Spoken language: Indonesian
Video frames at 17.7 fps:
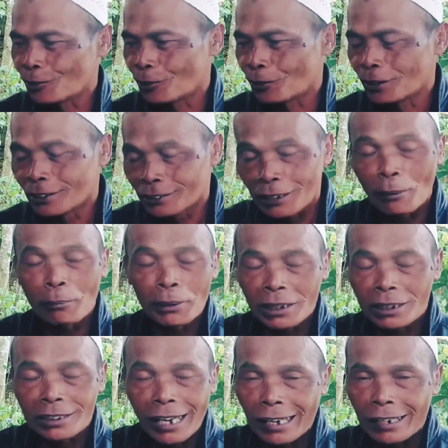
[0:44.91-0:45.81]
gitu
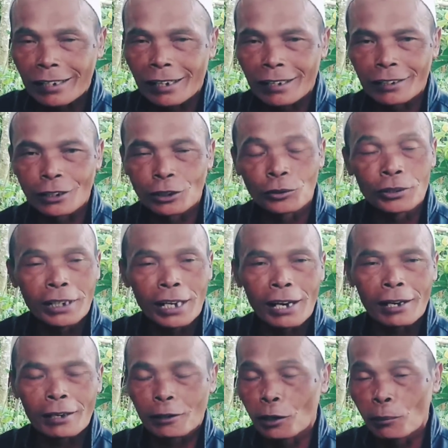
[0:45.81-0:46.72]
sampai ke tanah gitu
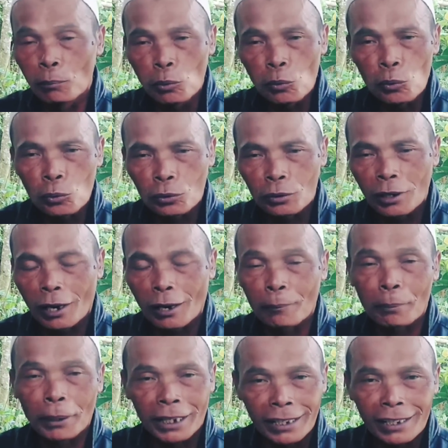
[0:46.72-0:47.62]
dia gemuk
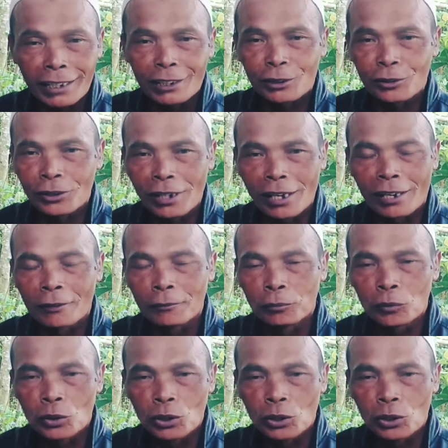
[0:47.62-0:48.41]
uh, pendek gitu ya